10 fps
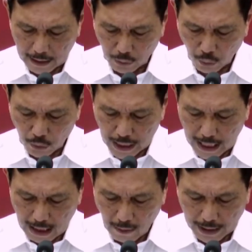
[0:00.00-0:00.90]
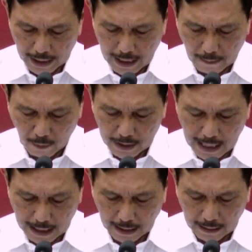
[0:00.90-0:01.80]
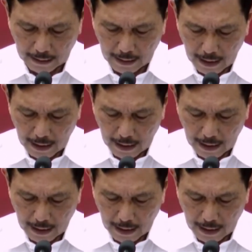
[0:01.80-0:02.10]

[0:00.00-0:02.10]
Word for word: dari turunnya rawat inap rumah sakit